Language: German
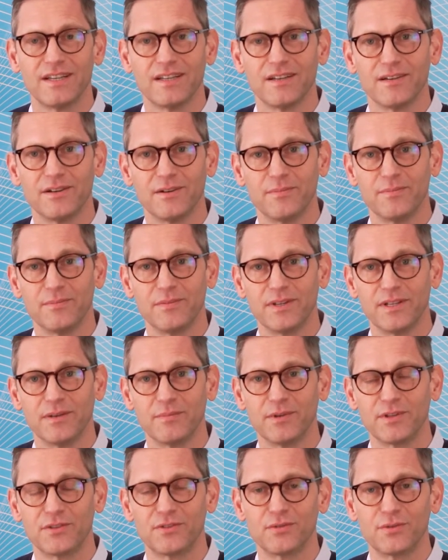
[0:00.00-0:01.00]
ähm, in
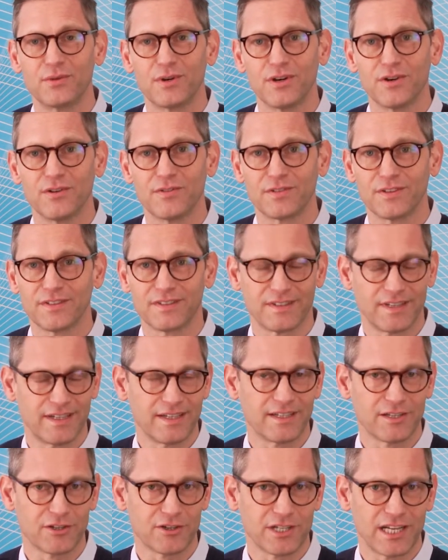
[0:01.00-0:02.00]
Bezug auf das
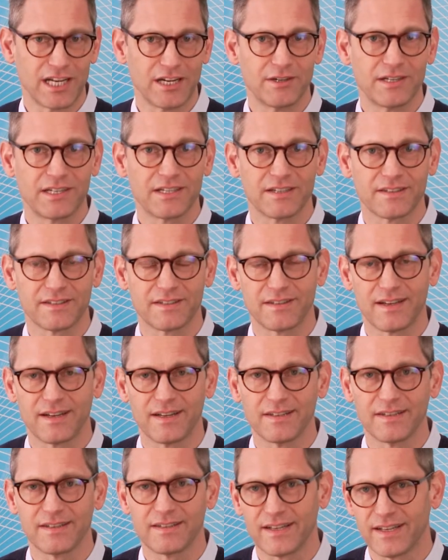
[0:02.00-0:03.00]
Data Sharing, das
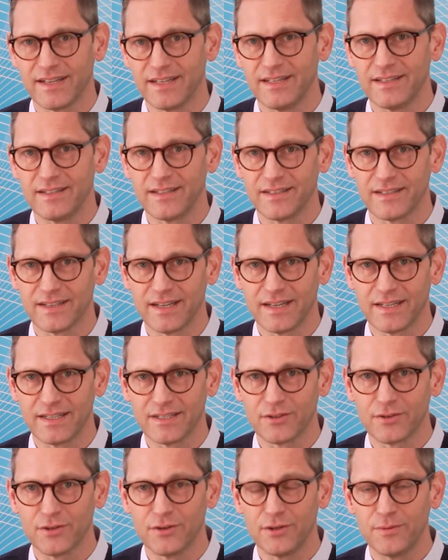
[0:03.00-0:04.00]
Datenteilen in
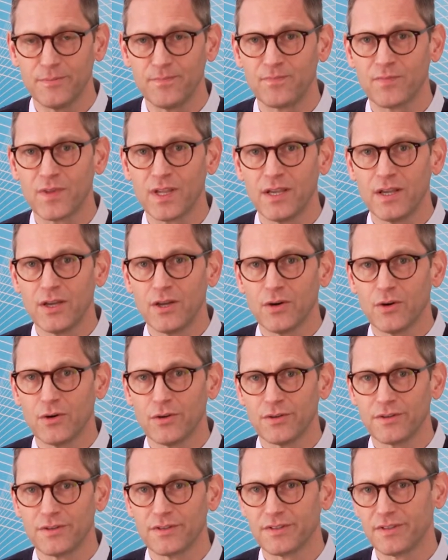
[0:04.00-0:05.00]
Datenräumen.
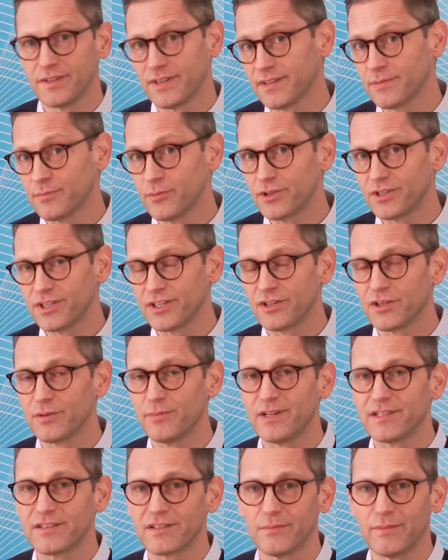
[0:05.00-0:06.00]
Und das möchte ich
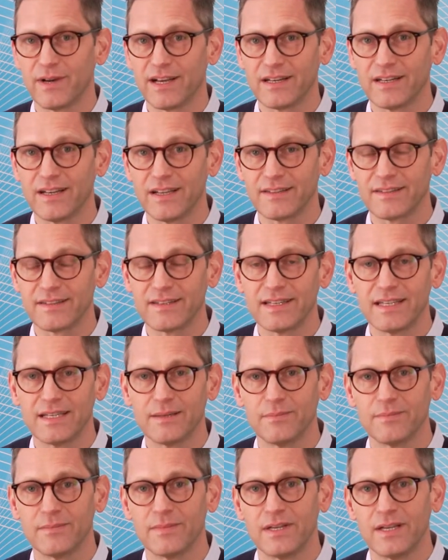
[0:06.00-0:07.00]
nochmal zum Anlass
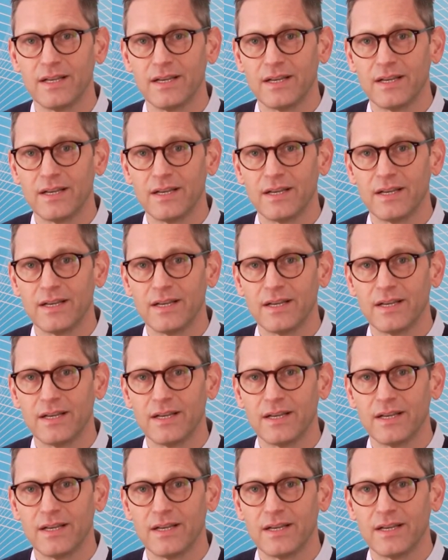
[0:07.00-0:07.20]
nehmen,